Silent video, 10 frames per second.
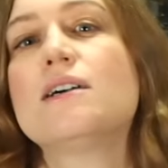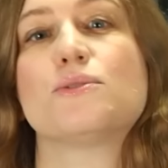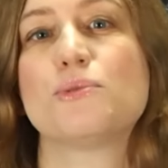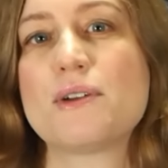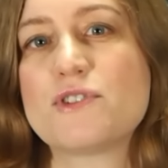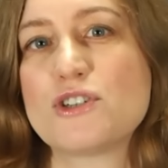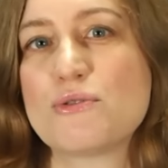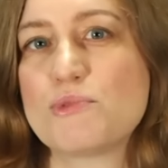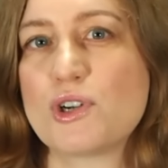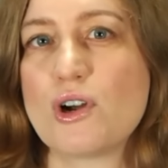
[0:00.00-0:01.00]
które w
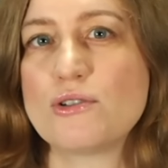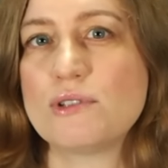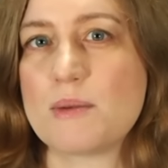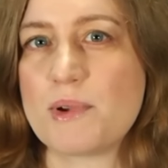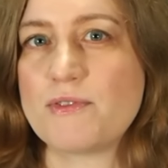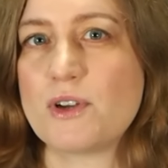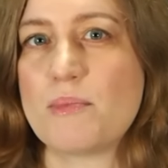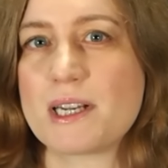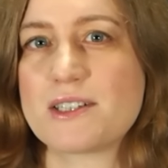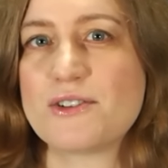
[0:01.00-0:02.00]
zeszłym tygodniu na pewno
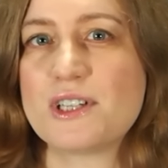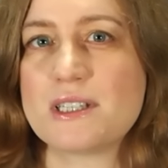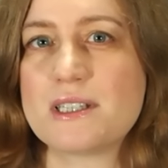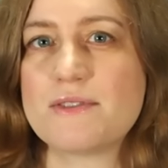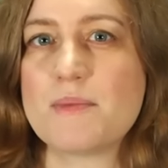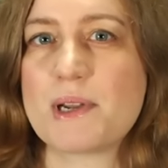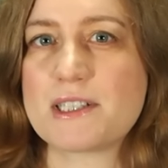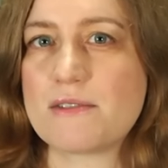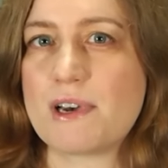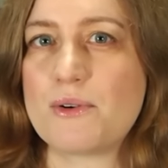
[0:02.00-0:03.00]
bardzo intensywnie
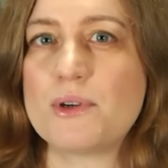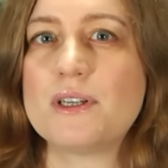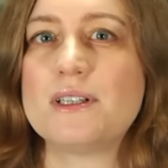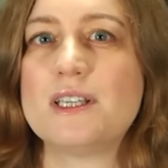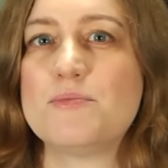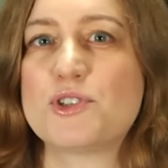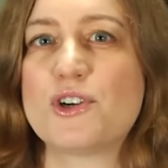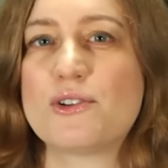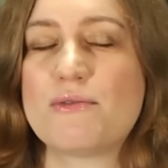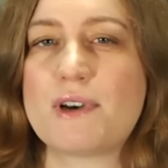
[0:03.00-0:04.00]
pracowały i
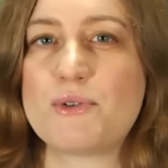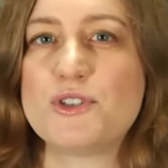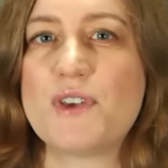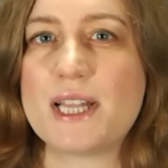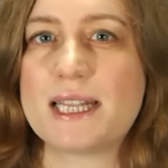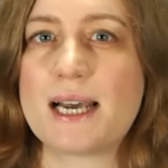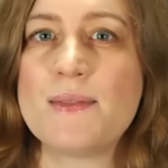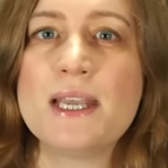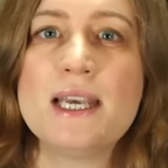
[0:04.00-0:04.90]
przygotowywały święta.